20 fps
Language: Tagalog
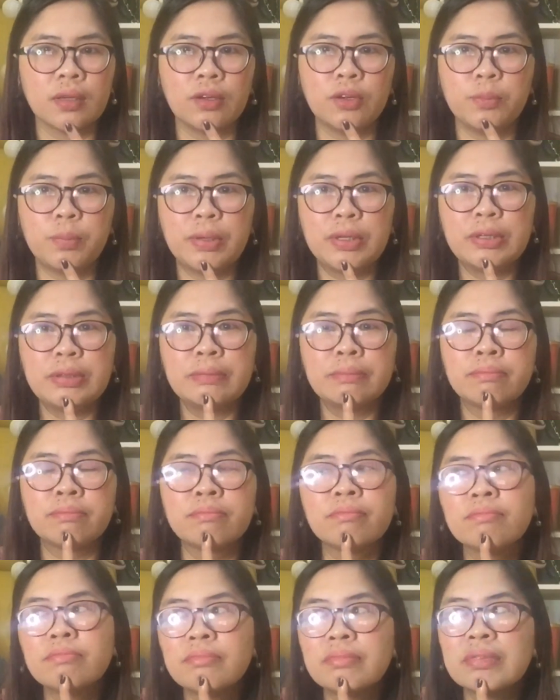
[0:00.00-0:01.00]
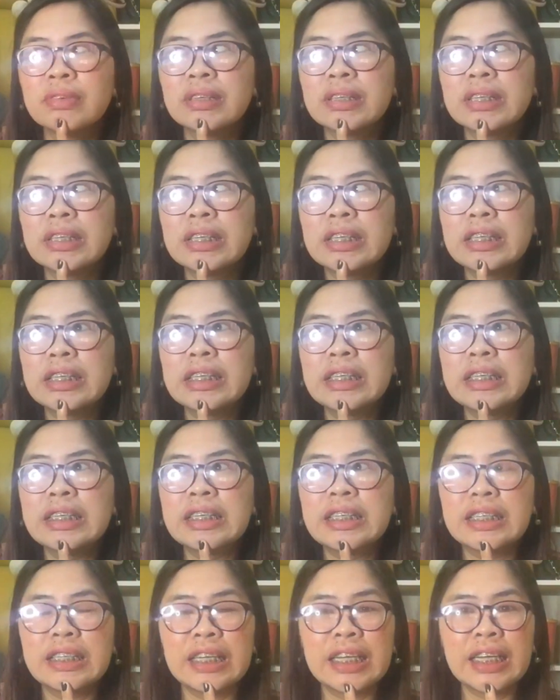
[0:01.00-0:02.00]
Ano ba yan?
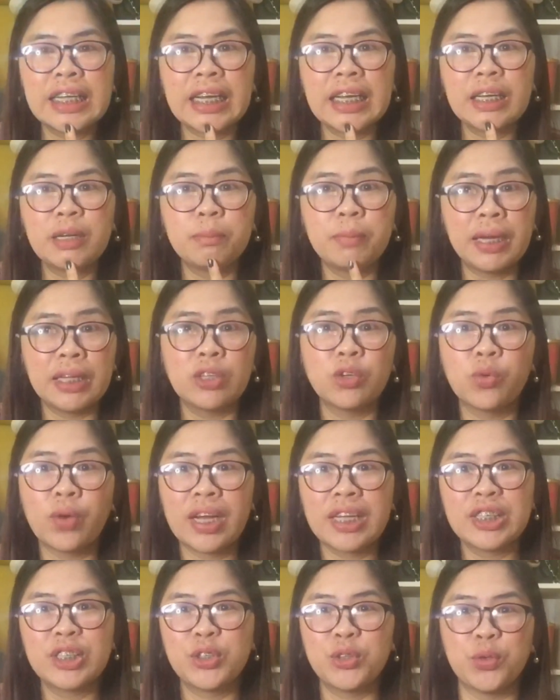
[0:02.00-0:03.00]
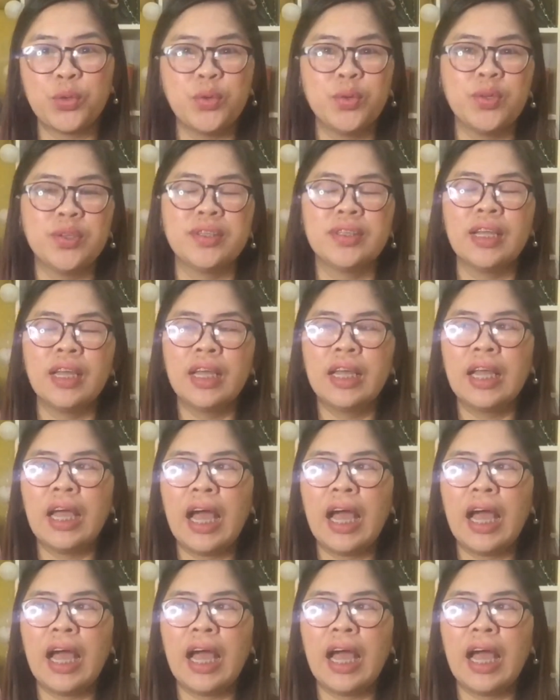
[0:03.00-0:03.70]
Silka na body wash yun.